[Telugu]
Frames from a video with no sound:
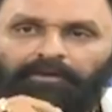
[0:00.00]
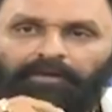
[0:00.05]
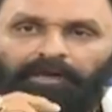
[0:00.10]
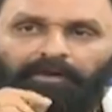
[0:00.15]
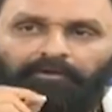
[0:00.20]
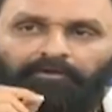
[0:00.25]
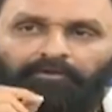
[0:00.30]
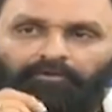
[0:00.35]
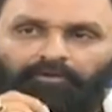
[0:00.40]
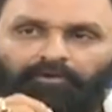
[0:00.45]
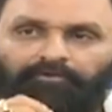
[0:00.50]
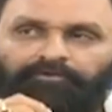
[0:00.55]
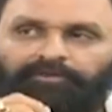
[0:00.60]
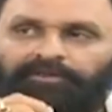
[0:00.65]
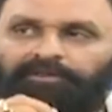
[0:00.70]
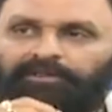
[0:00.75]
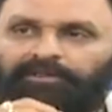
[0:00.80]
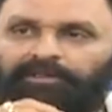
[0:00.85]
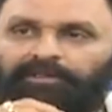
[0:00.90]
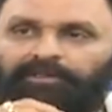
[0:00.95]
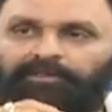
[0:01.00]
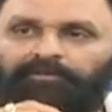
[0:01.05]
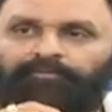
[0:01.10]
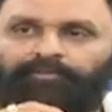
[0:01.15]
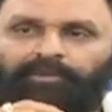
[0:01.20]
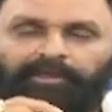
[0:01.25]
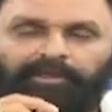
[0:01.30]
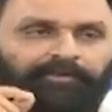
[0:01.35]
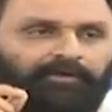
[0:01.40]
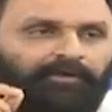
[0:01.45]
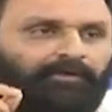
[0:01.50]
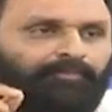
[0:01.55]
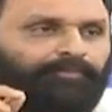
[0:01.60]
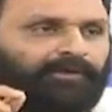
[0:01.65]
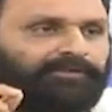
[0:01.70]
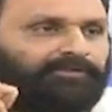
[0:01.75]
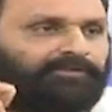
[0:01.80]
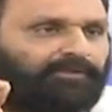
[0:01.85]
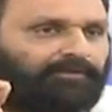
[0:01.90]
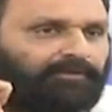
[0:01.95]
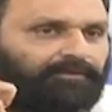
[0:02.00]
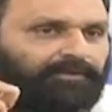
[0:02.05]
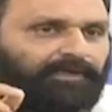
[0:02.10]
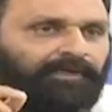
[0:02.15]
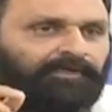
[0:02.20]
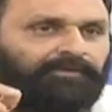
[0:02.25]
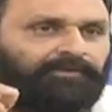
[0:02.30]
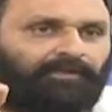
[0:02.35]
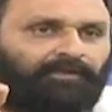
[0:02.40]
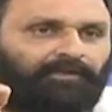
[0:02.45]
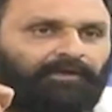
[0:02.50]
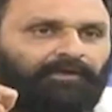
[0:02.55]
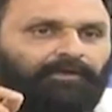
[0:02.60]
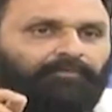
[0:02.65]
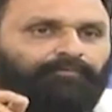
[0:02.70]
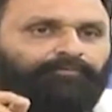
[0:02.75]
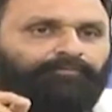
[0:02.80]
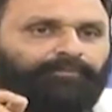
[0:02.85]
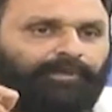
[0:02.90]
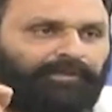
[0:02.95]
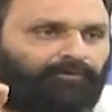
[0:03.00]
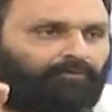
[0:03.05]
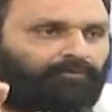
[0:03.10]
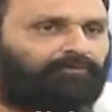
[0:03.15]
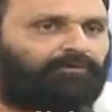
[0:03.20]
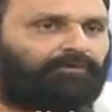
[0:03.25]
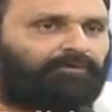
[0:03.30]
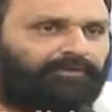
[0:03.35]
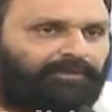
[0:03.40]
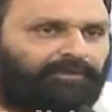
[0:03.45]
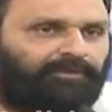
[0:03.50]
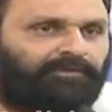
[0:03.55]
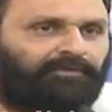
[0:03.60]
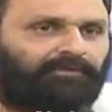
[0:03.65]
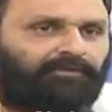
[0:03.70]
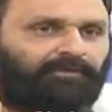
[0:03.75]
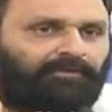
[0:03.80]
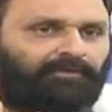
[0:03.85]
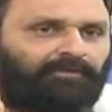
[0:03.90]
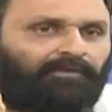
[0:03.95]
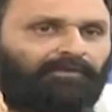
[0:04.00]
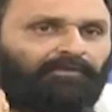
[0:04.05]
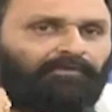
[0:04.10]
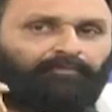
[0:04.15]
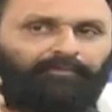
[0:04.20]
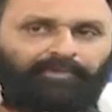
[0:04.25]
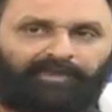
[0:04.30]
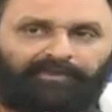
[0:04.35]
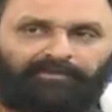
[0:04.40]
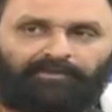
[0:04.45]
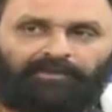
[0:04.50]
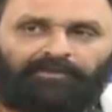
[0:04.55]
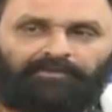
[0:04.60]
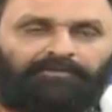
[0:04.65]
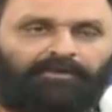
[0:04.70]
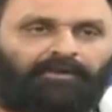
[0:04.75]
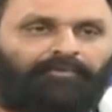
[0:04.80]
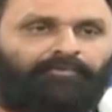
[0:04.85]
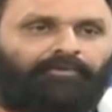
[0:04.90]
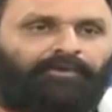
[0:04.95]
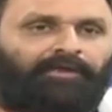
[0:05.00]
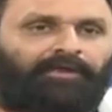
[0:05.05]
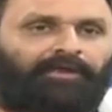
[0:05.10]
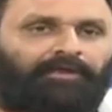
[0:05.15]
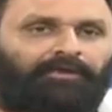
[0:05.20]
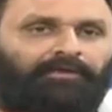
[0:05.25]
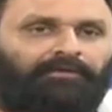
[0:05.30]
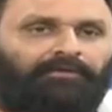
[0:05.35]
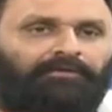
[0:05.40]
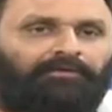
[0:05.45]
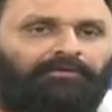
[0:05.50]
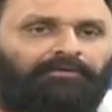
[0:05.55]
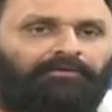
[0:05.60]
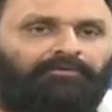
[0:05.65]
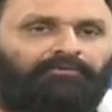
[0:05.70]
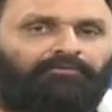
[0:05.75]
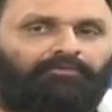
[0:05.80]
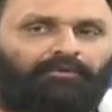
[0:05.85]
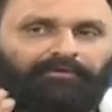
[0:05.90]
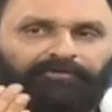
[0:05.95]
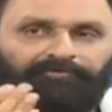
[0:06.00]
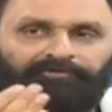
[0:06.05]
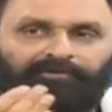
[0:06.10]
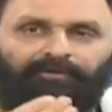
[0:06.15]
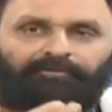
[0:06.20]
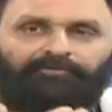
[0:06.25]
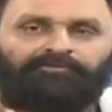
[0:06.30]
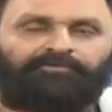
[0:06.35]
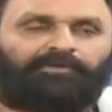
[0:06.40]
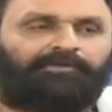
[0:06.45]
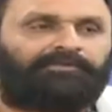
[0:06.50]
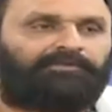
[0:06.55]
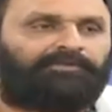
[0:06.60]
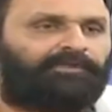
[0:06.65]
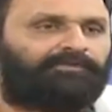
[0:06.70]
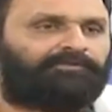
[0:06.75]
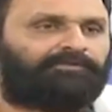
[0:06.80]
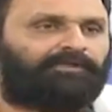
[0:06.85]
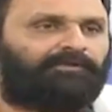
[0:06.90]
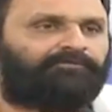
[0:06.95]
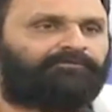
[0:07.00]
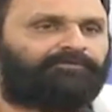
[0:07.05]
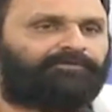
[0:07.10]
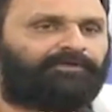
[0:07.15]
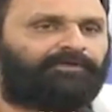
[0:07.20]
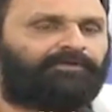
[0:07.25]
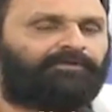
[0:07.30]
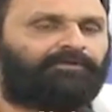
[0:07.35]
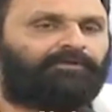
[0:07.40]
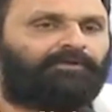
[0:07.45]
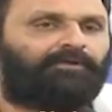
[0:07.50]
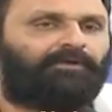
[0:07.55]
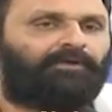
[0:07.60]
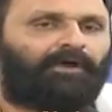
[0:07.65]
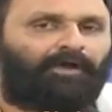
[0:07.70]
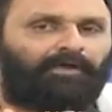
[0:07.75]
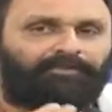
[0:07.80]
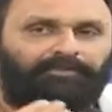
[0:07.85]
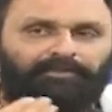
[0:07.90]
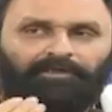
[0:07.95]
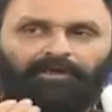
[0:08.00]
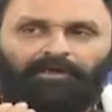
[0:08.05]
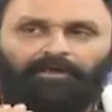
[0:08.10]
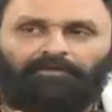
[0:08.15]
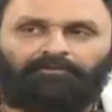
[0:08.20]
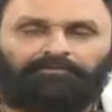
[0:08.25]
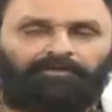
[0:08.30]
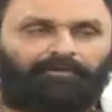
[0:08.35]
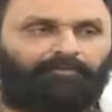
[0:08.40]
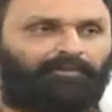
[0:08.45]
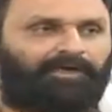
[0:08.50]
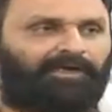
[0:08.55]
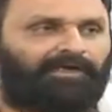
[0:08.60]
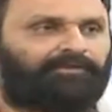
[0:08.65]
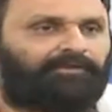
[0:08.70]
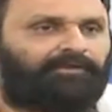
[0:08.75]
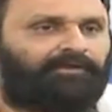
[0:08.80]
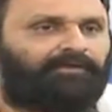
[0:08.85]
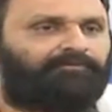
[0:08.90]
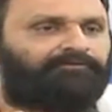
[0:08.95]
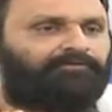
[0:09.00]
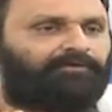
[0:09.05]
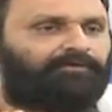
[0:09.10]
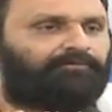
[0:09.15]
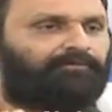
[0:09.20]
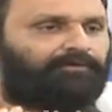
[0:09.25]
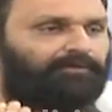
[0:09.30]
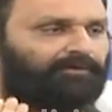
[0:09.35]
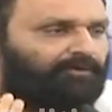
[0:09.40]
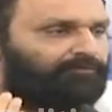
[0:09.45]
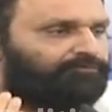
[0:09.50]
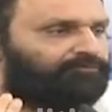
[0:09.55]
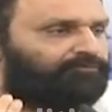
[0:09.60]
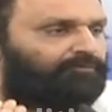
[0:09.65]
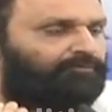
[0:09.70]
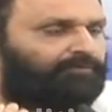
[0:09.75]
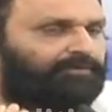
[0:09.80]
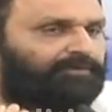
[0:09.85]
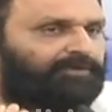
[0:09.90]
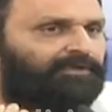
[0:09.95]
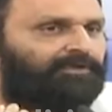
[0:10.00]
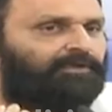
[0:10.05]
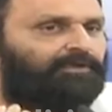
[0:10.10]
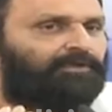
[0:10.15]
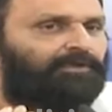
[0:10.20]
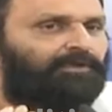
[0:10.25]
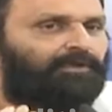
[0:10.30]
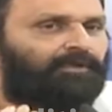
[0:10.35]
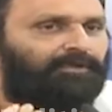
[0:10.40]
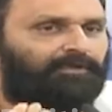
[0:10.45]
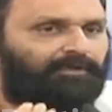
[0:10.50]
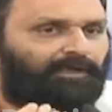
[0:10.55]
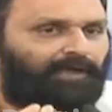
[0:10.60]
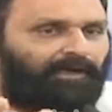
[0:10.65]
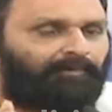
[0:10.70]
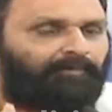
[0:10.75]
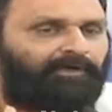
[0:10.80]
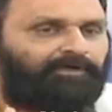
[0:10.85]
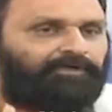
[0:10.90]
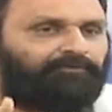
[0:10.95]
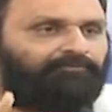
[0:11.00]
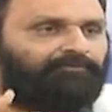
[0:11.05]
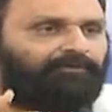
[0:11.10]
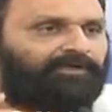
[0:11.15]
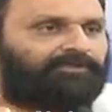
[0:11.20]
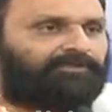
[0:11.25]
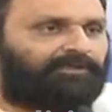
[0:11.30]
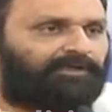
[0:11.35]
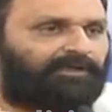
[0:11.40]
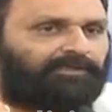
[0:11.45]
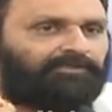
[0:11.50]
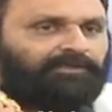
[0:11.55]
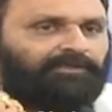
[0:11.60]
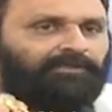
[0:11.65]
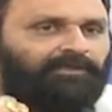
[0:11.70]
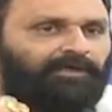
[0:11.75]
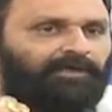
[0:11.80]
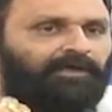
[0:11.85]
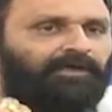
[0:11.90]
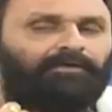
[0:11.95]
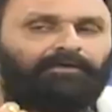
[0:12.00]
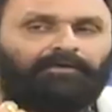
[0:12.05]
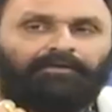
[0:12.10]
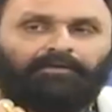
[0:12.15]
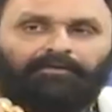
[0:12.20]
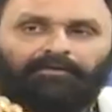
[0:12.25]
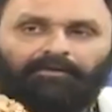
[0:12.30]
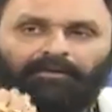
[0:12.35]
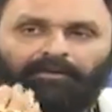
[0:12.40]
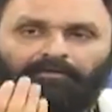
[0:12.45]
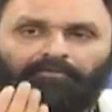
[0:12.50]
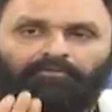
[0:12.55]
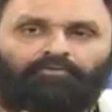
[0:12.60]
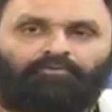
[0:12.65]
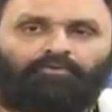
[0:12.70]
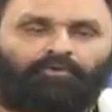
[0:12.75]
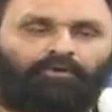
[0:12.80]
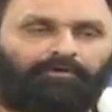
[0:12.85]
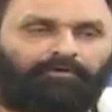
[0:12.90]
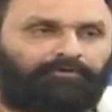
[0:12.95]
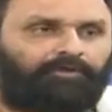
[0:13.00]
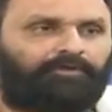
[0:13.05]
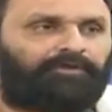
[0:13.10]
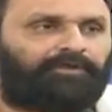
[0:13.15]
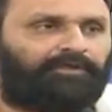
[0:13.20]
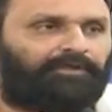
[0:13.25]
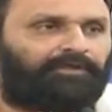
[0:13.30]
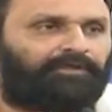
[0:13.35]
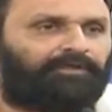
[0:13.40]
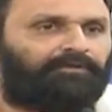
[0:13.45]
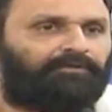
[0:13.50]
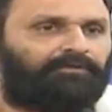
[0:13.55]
నాకు రోజుకి పదిహేడు పద్దెనిమిది గంటల పని ఉంటుంది ప్రజల తరపున కొన్ని సమస్యలు తీర్చాల్సినవి అధికారులతో మాట్లాడాల్సినటువంటి అవసరం ఉంది కాబట్టి వ్యక్తిగతంగా నేను కోర్టుకి